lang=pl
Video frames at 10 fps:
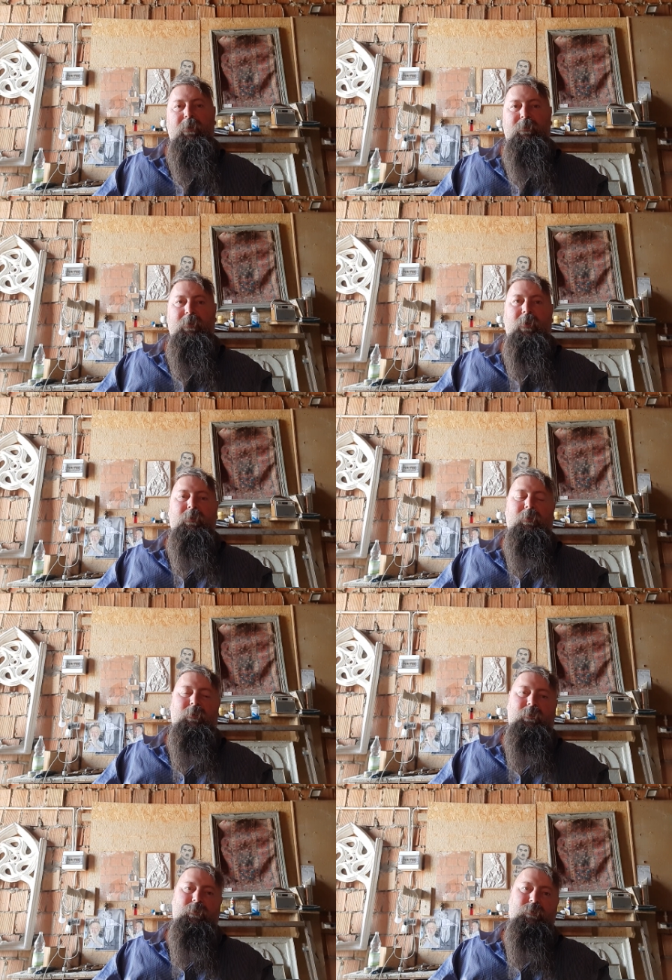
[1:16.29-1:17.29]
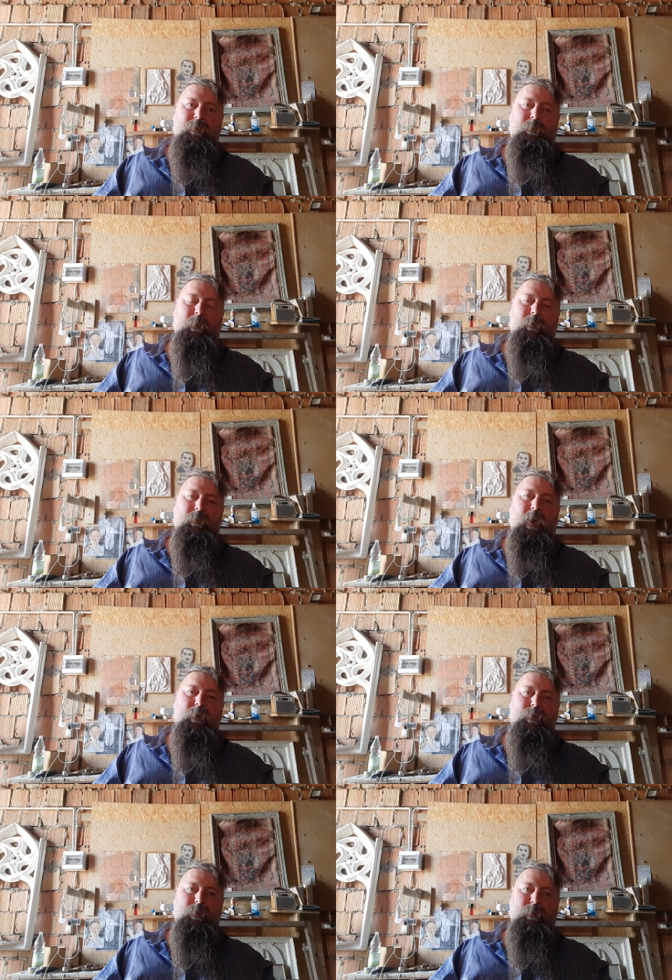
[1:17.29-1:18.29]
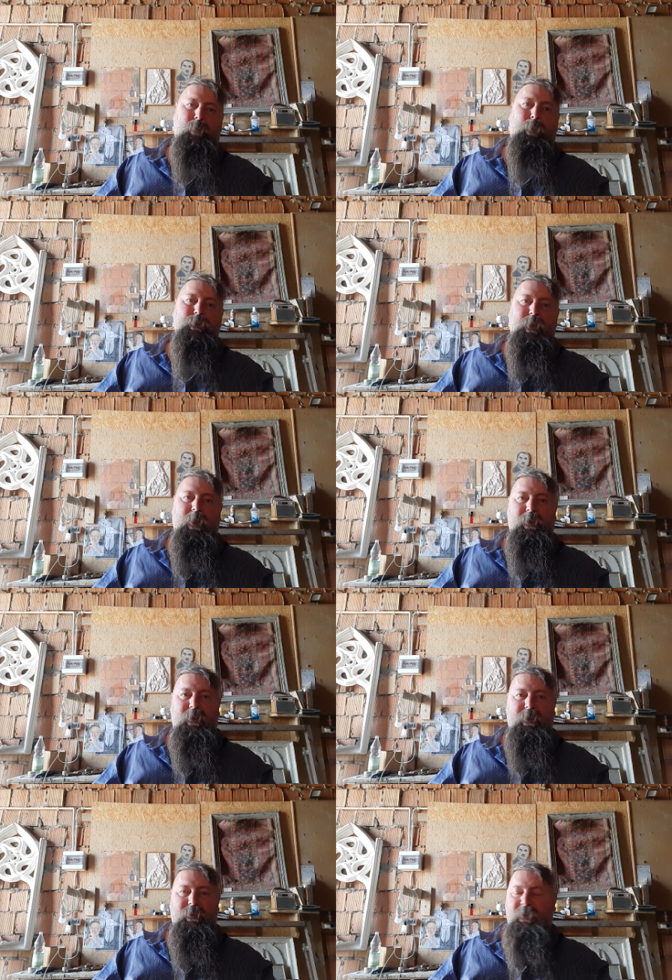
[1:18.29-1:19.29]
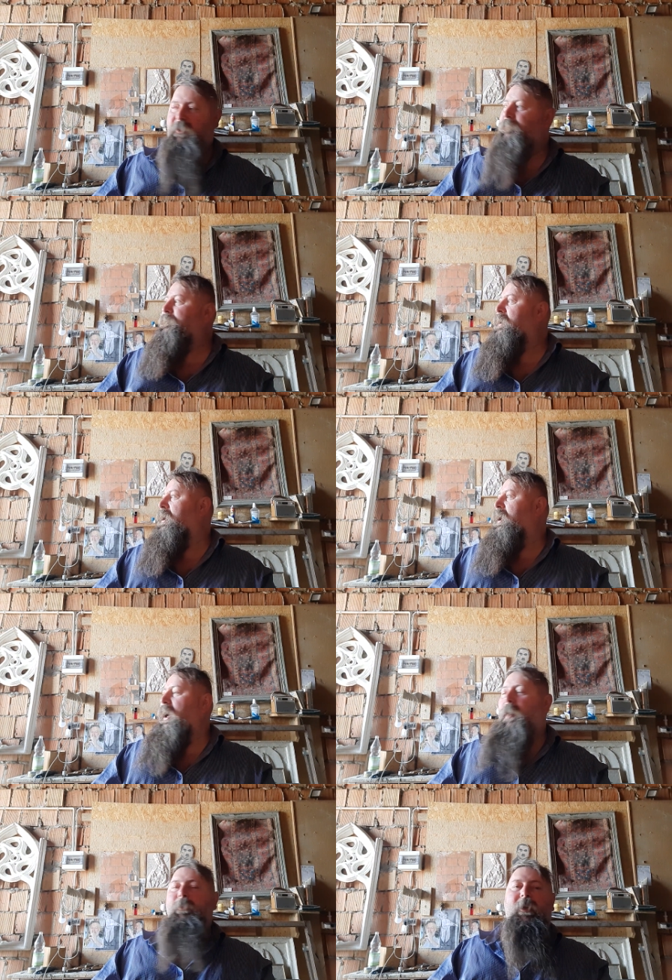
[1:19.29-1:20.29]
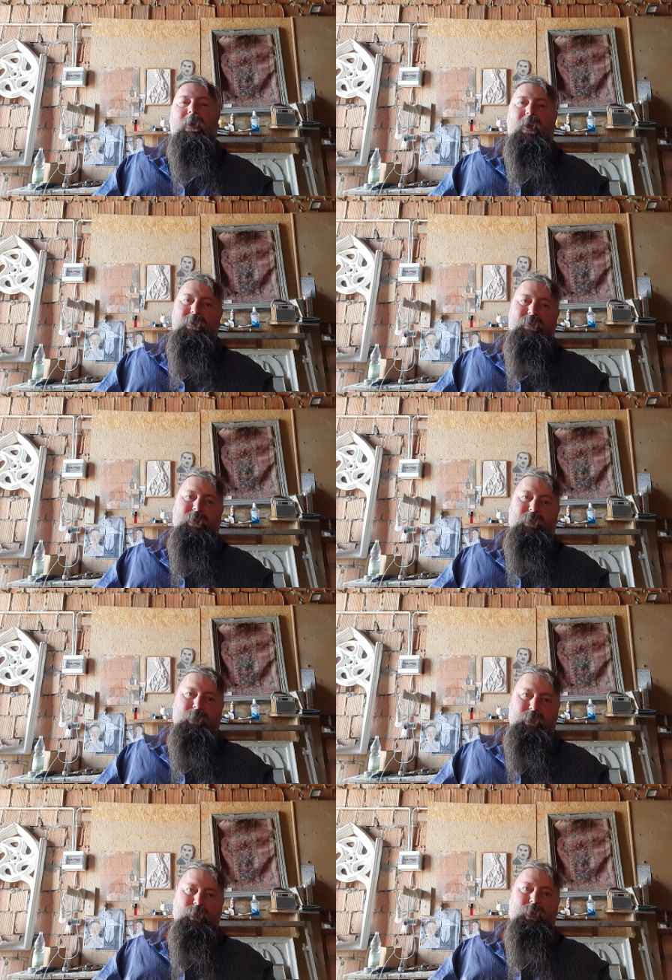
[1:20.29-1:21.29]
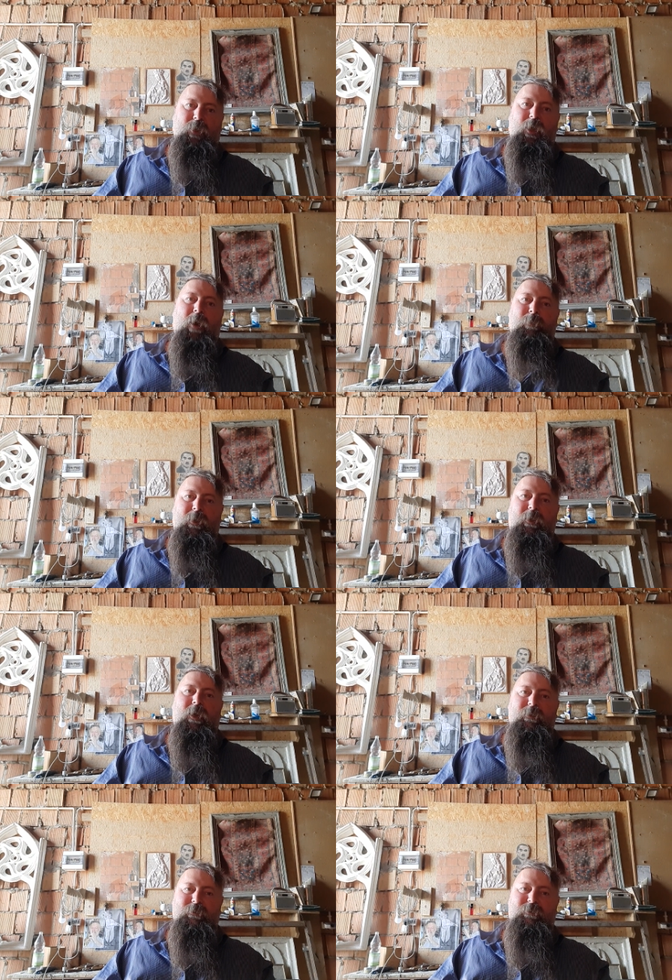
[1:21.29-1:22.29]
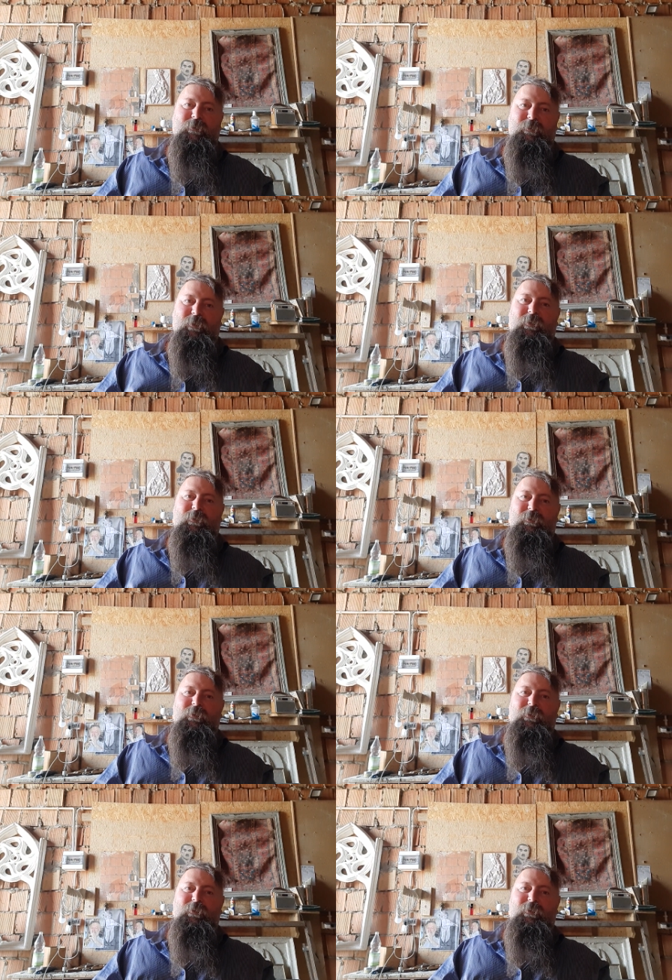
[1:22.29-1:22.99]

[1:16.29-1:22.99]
Do, zrobiono tak, że pośrednicy amerykańscy, czytaj, amerykańscy, no